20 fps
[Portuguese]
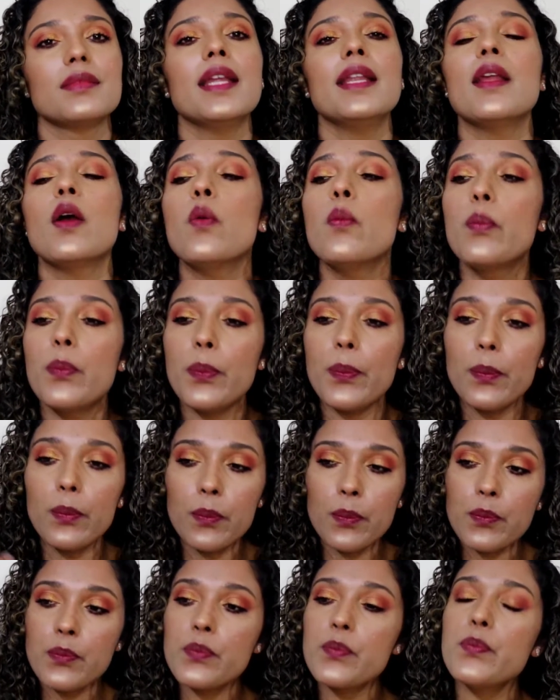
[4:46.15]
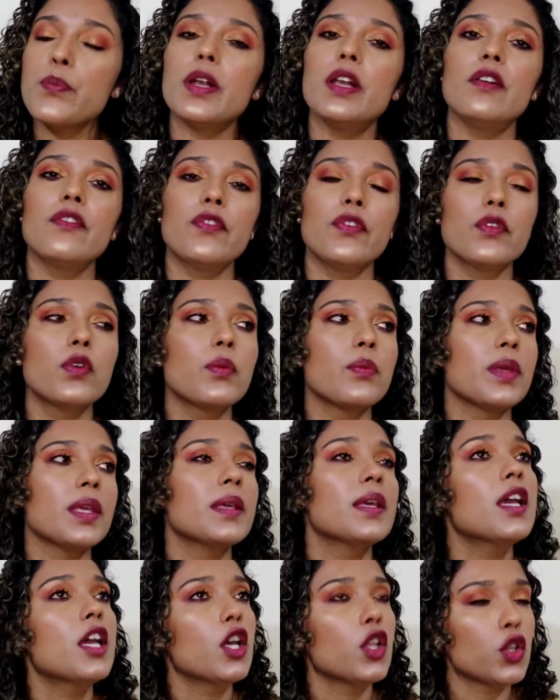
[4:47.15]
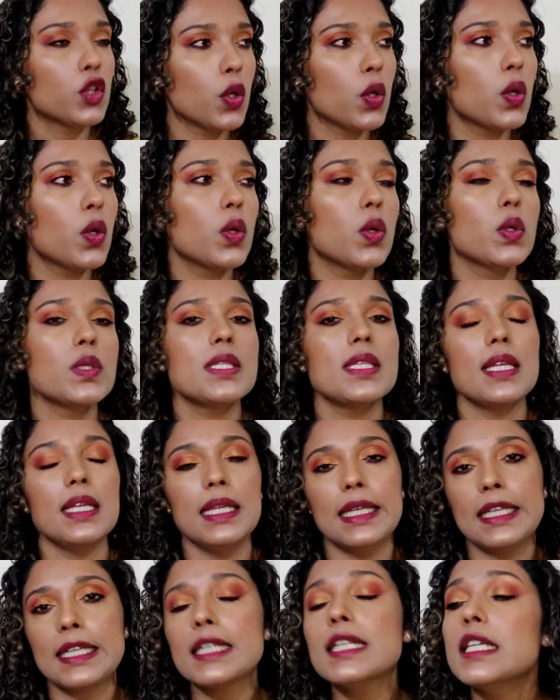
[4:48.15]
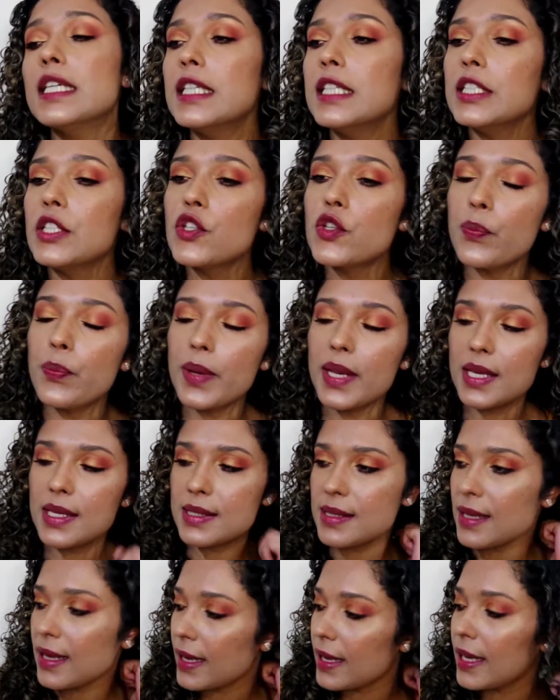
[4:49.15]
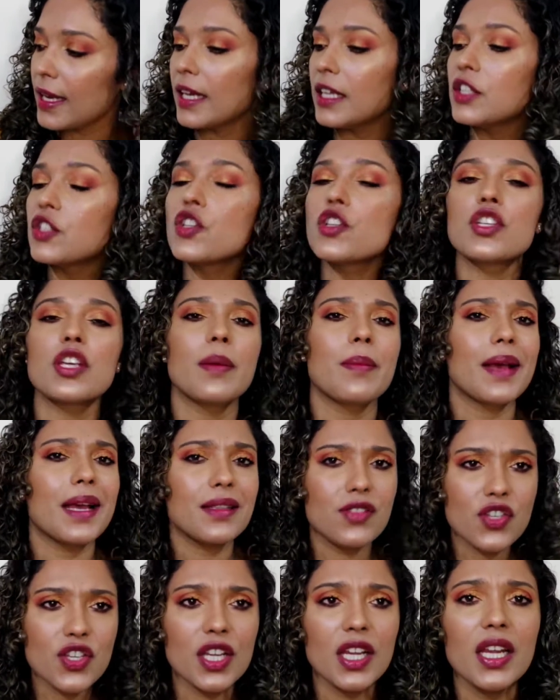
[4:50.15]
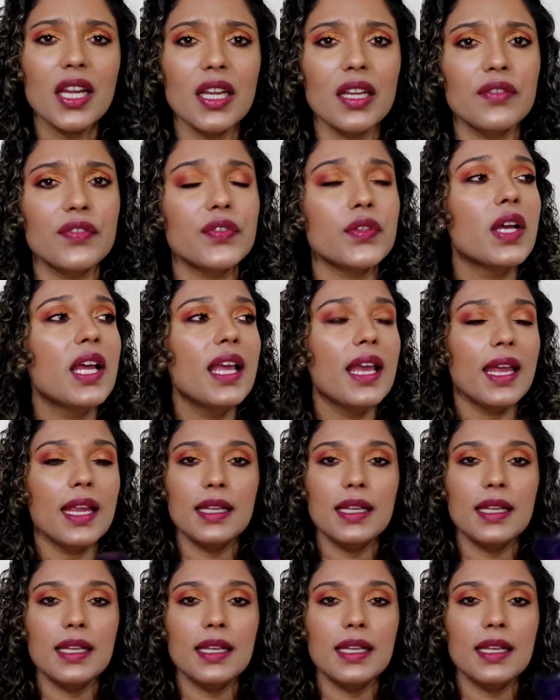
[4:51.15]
Ele é um, um, perfume doce, elegante, presente, chamativo.